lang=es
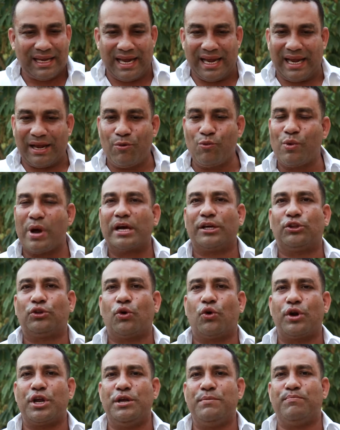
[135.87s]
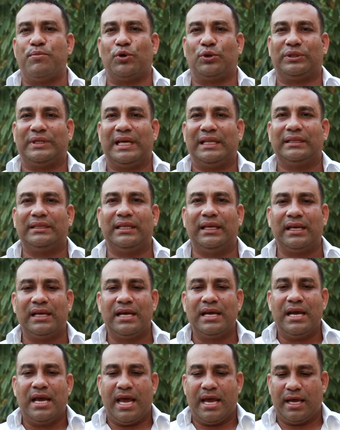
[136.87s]
eh, un actor importante
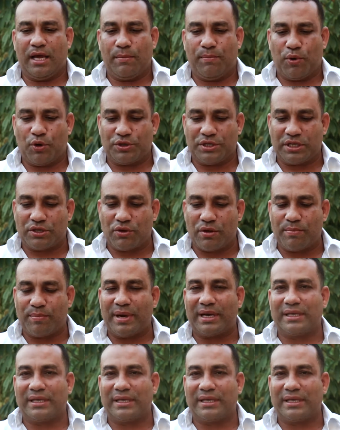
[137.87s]
en el proceso de